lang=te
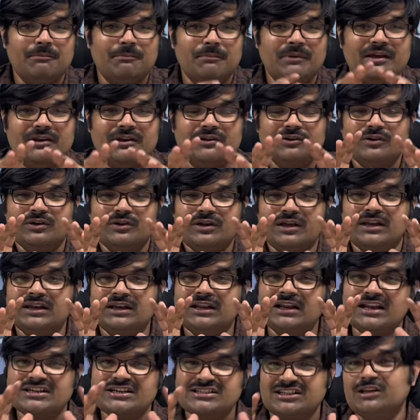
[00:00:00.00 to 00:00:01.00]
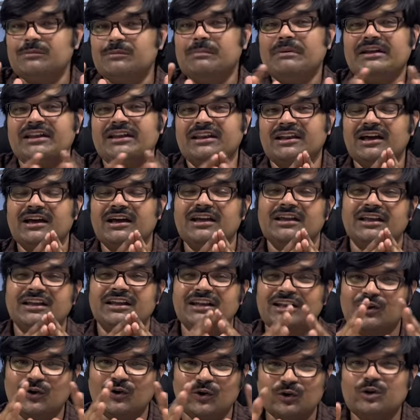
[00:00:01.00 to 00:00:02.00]
మీరు ఎన్ని లక్షలు పెట్టినా
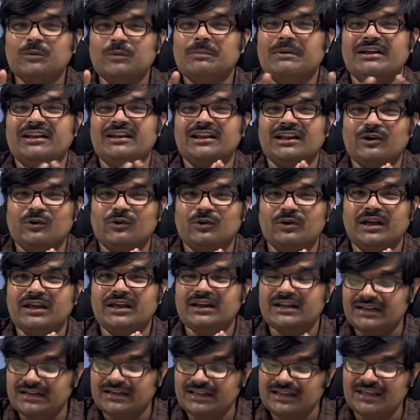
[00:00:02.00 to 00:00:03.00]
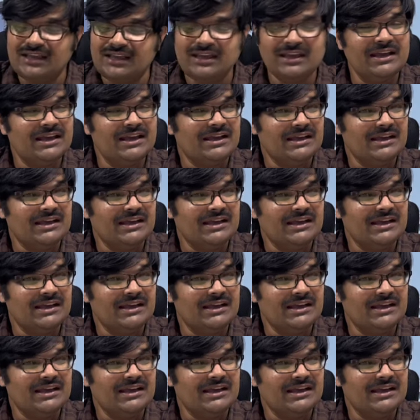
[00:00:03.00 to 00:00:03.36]
ఎన్ని కోట్లు పెట్టినా కూడా ఇంటికి